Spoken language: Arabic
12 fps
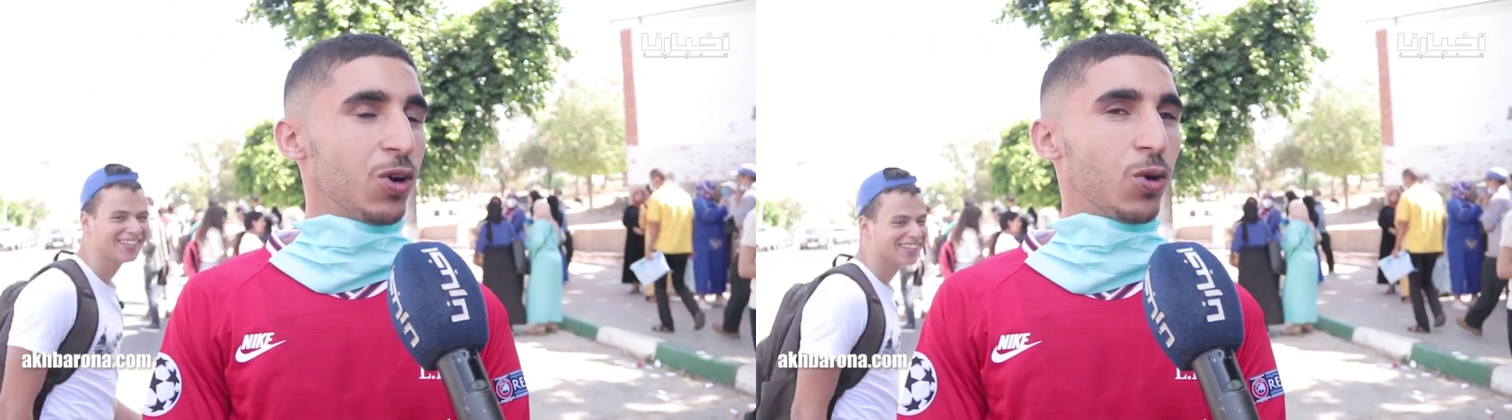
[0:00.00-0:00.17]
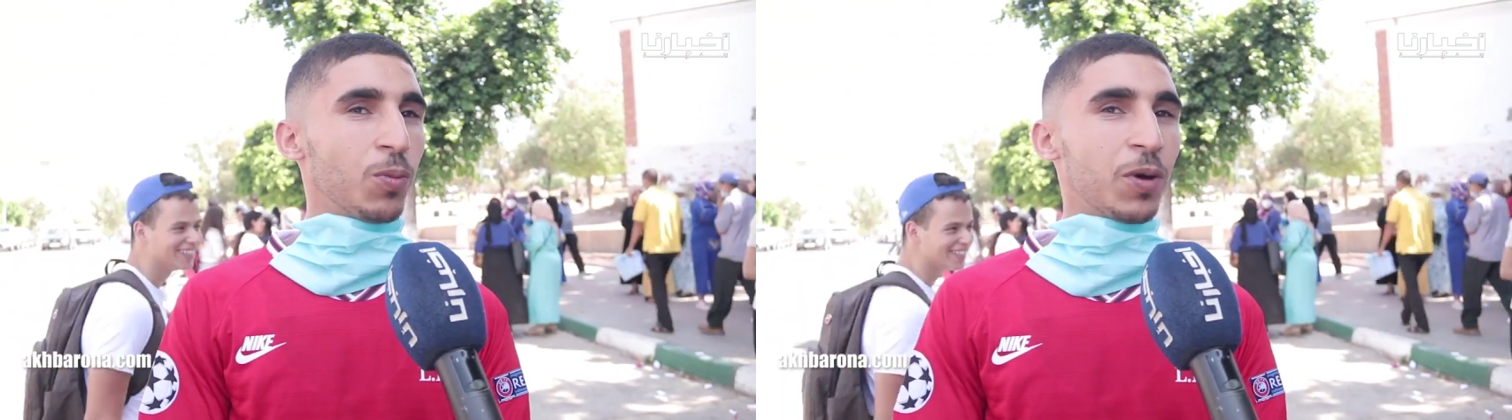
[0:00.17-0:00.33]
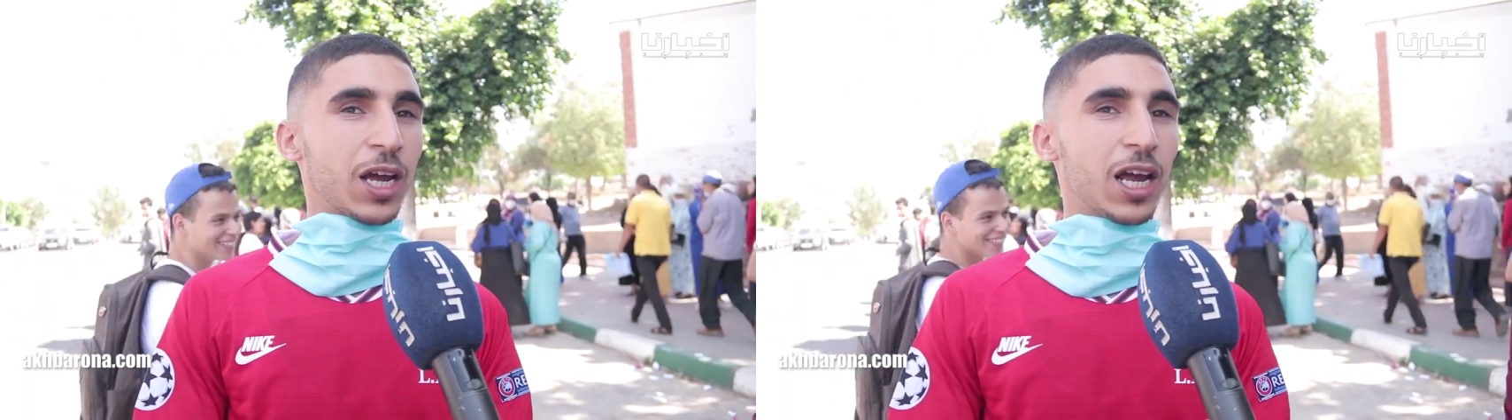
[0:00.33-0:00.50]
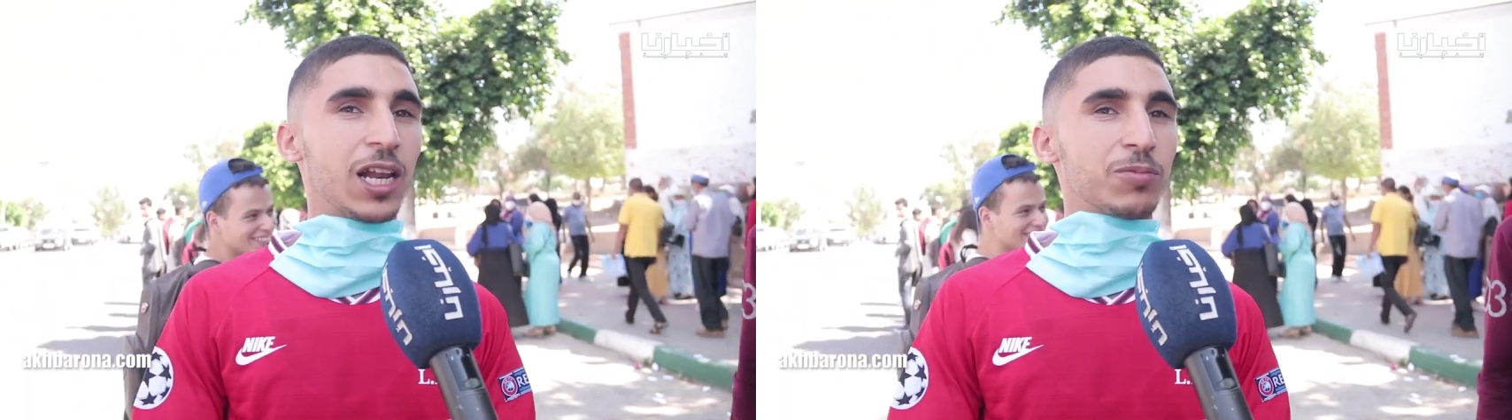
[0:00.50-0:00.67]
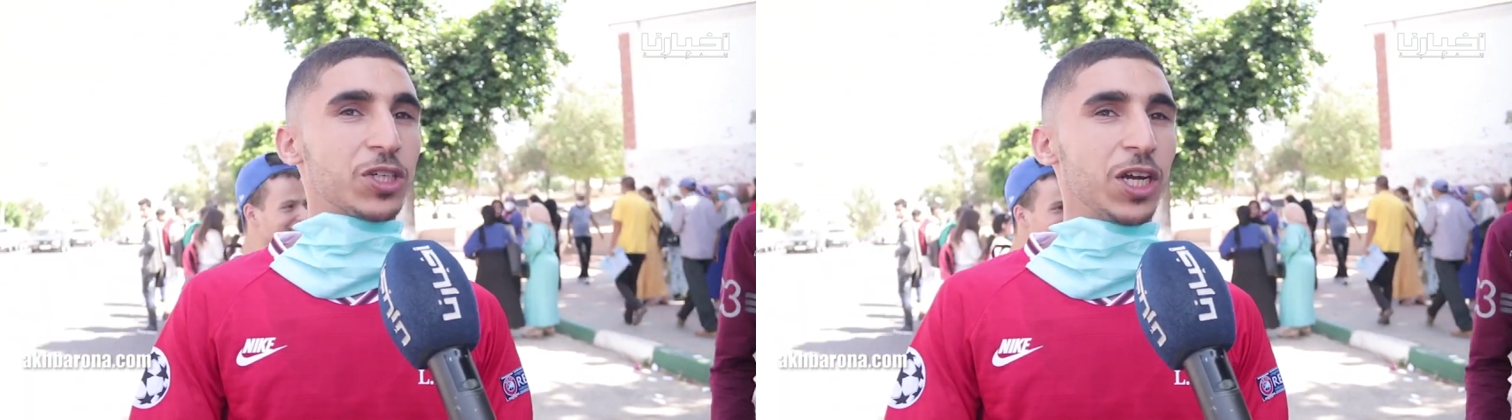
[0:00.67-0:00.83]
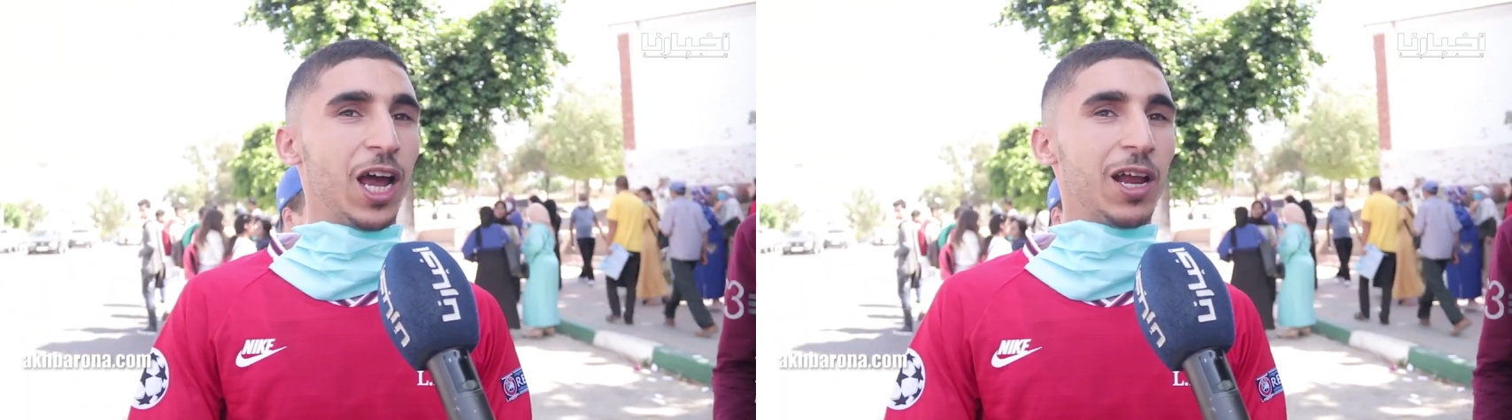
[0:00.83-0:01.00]
وما كان لا
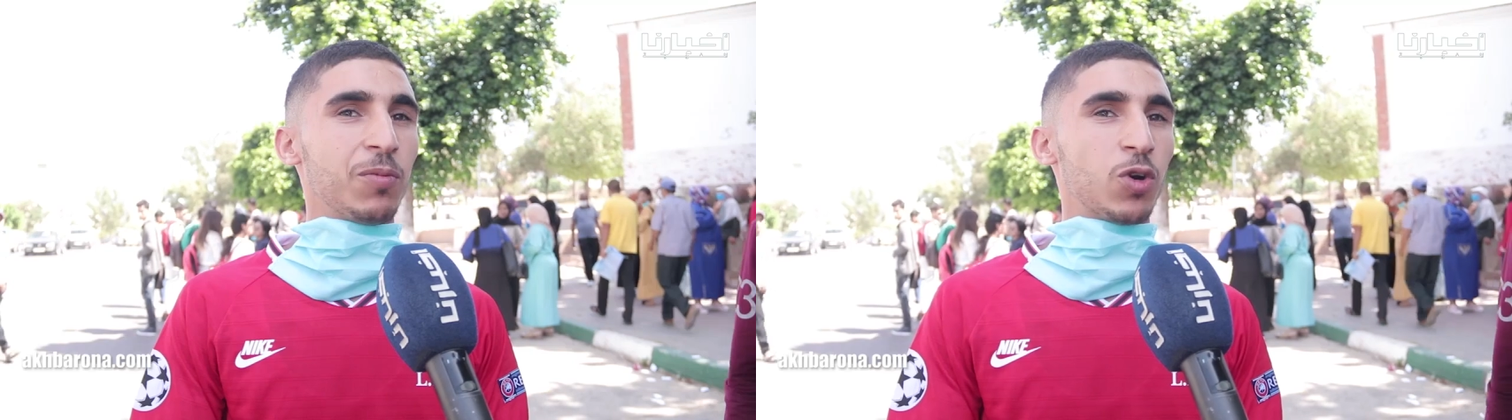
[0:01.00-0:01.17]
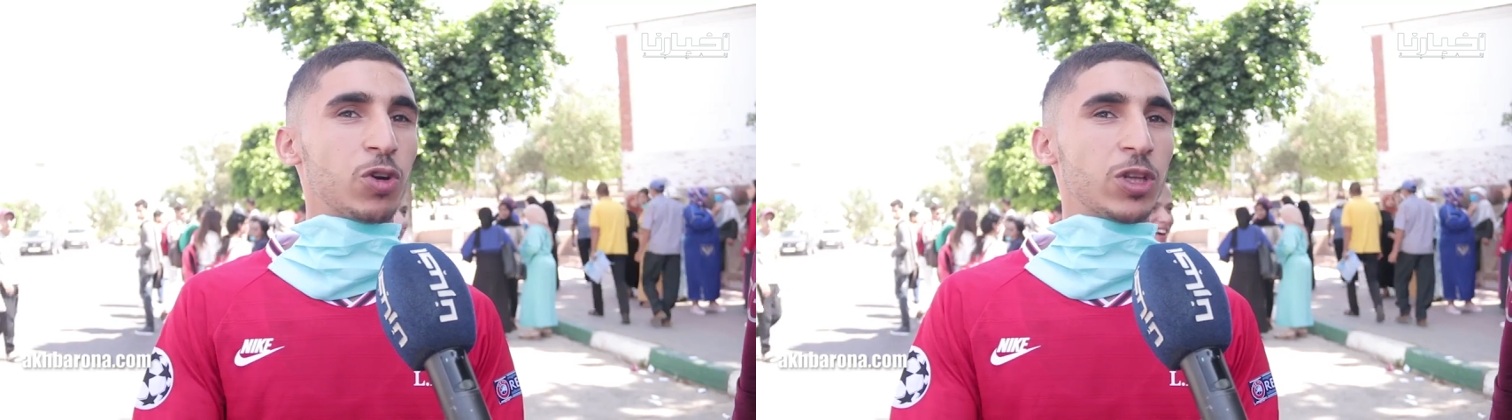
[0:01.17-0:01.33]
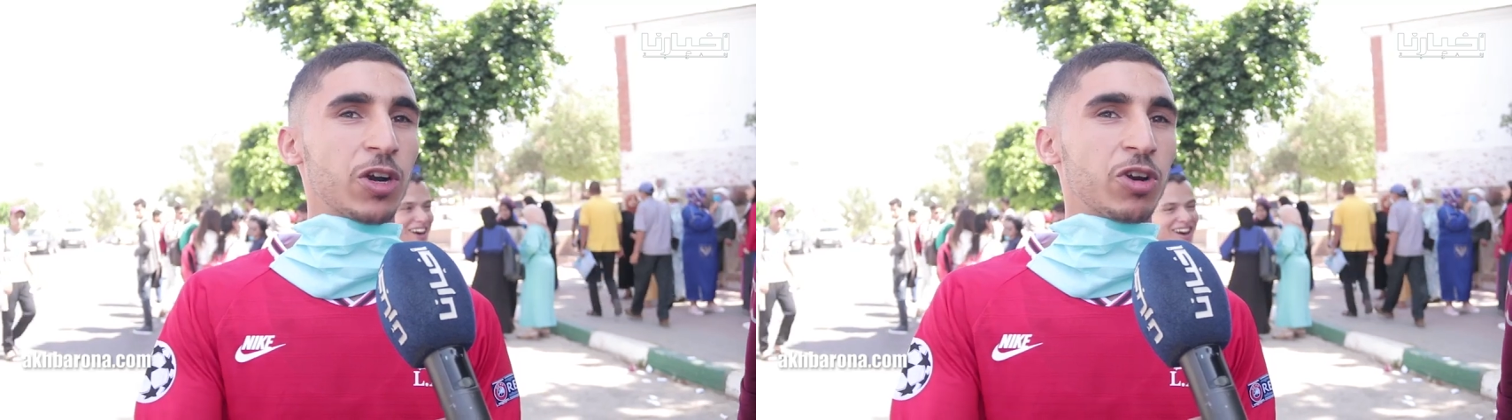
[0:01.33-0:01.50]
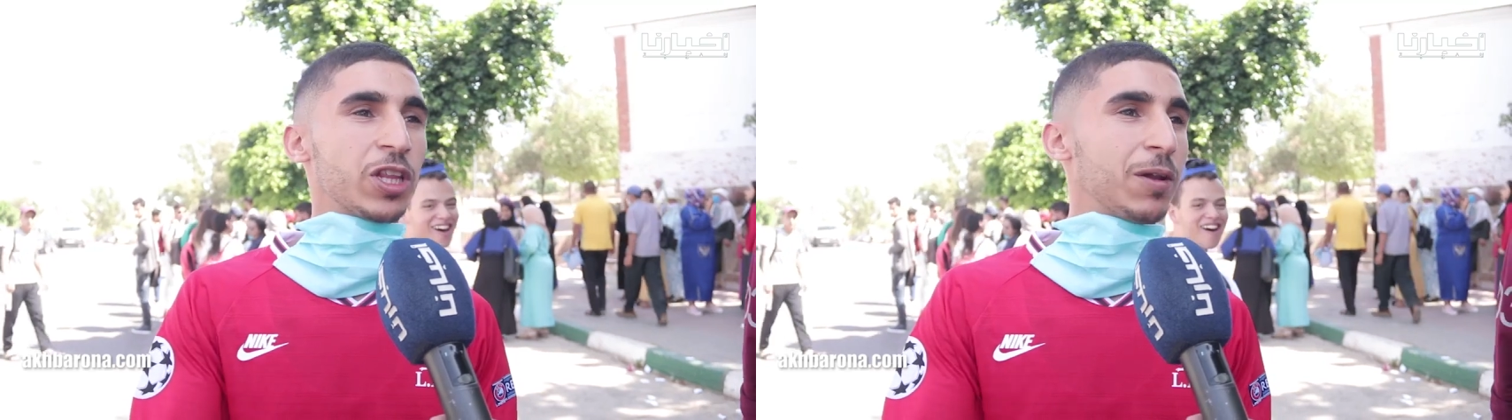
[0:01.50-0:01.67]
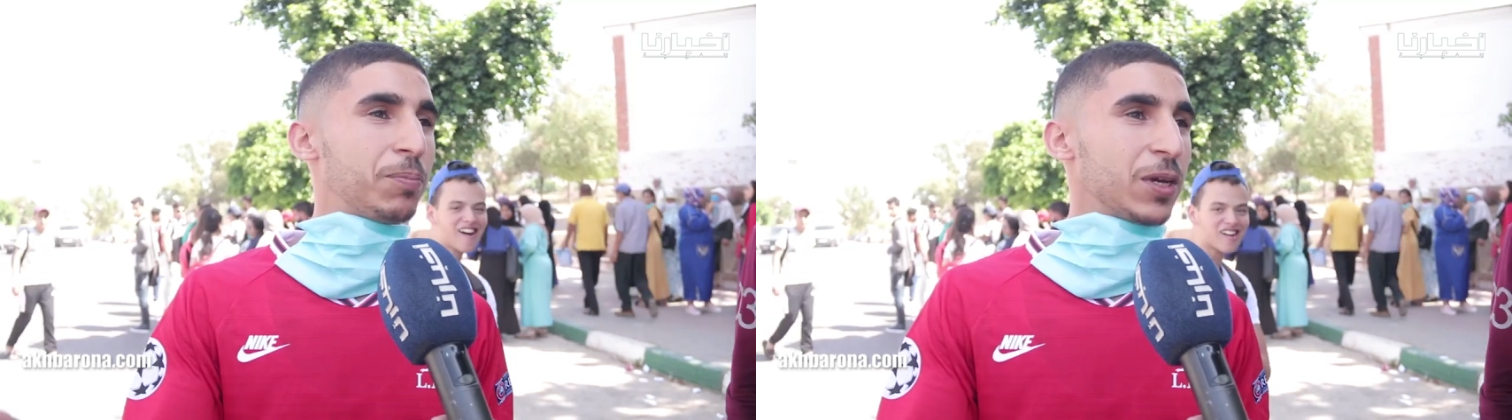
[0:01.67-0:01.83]
امتحان مول درنا ديال